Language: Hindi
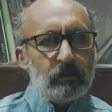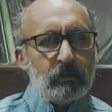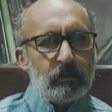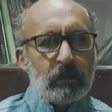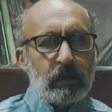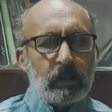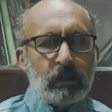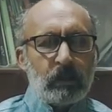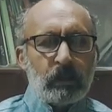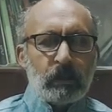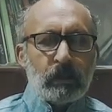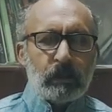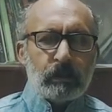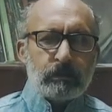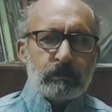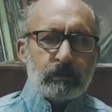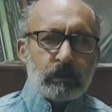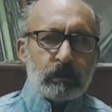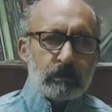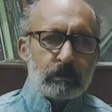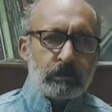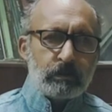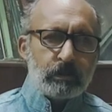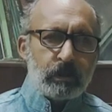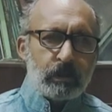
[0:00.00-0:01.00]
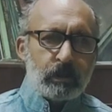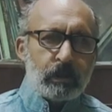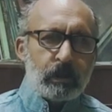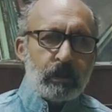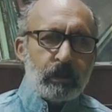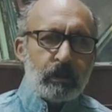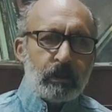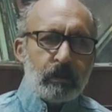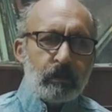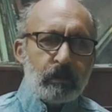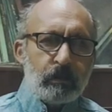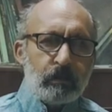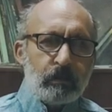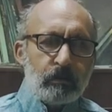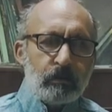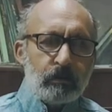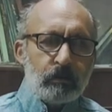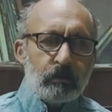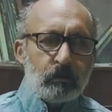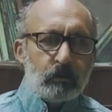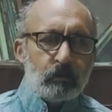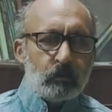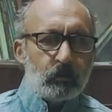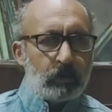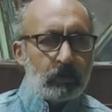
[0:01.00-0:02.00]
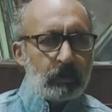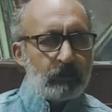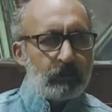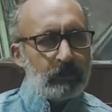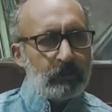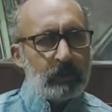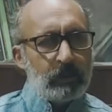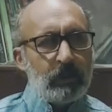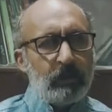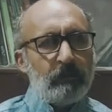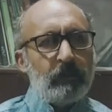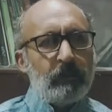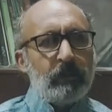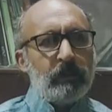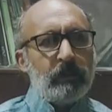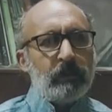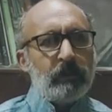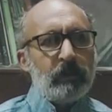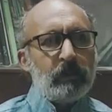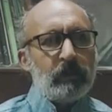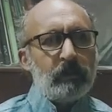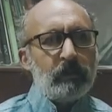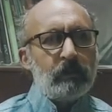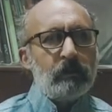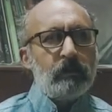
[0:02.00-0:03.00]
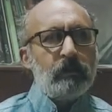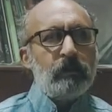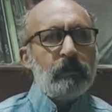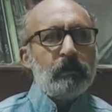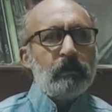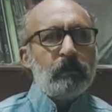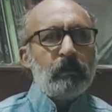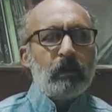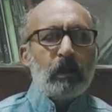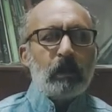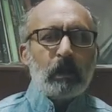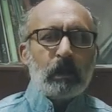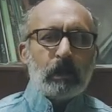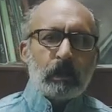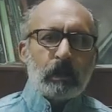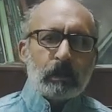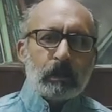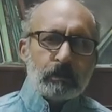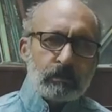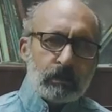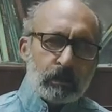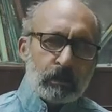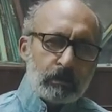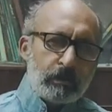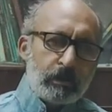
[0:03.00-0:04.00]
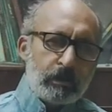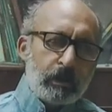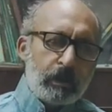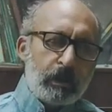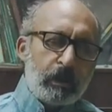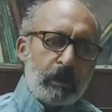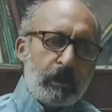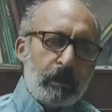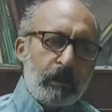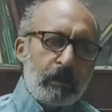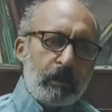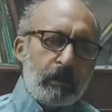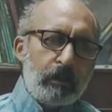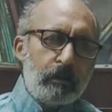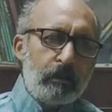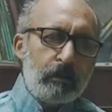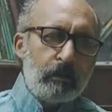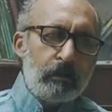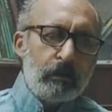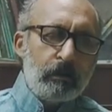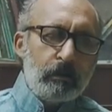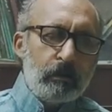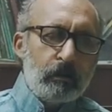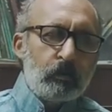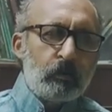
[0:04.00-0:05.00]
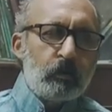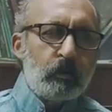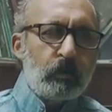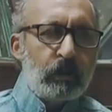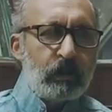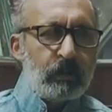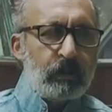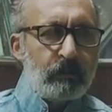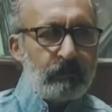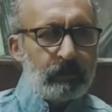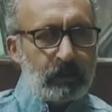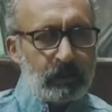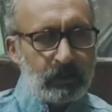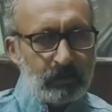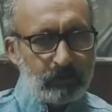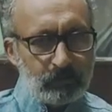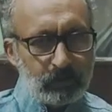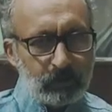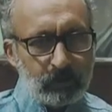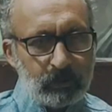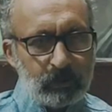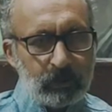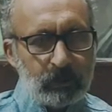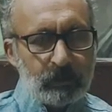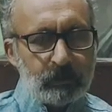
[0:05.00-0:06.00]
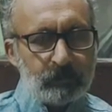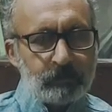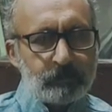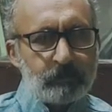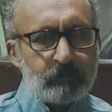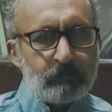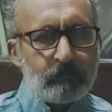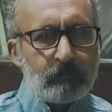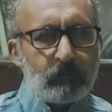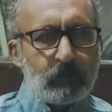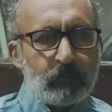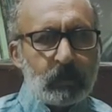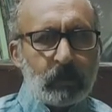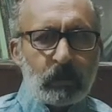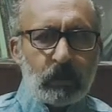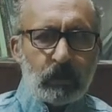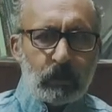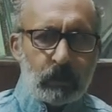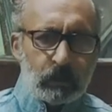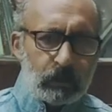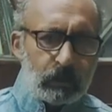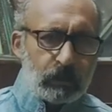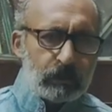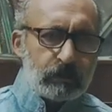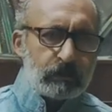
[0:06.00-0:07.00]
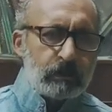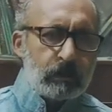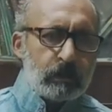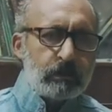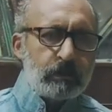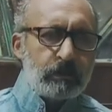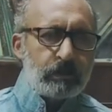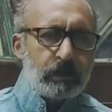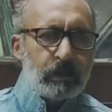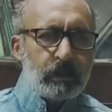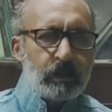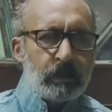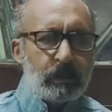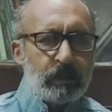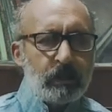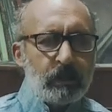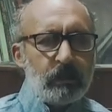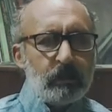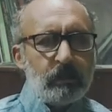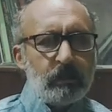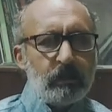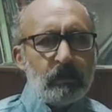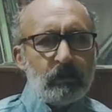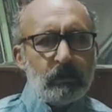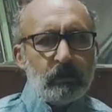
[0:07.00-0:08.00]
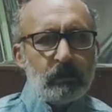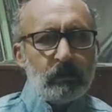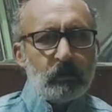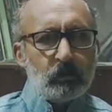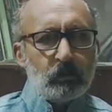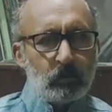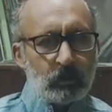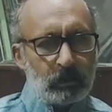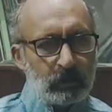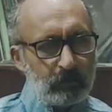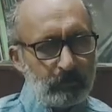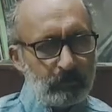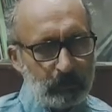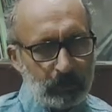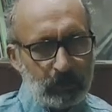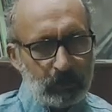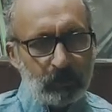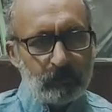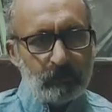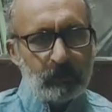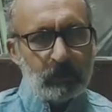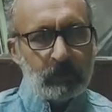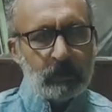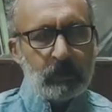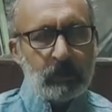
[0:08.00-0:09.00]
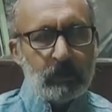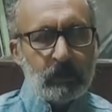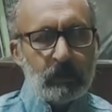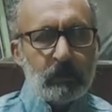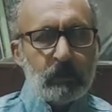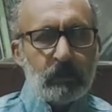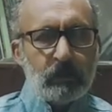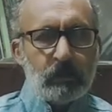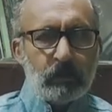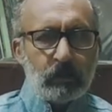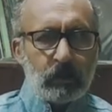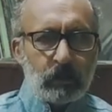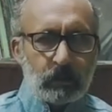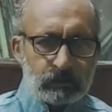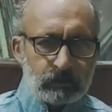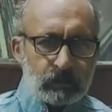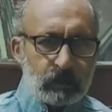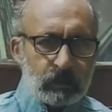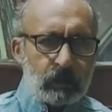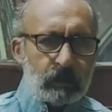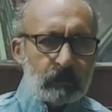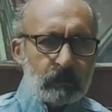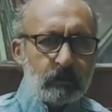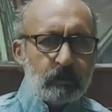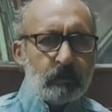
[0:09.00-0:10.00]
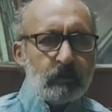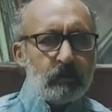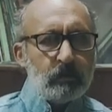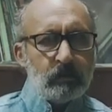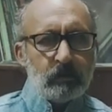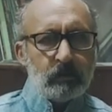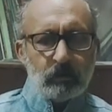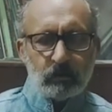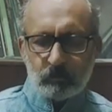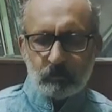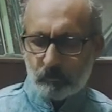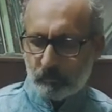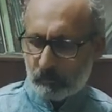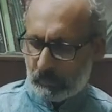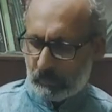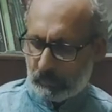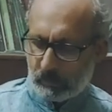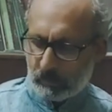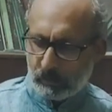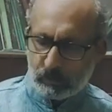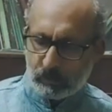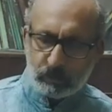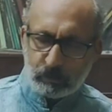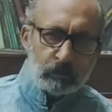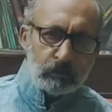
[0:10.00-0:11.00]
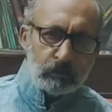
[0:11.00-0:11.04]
कि अगर सच्चे हैं तो एफिडेविट दें अगर सच्चे हैं तो एफिडेविट दें अगर सच्चे हैं तो एफिडेविट दें हजरात मैंने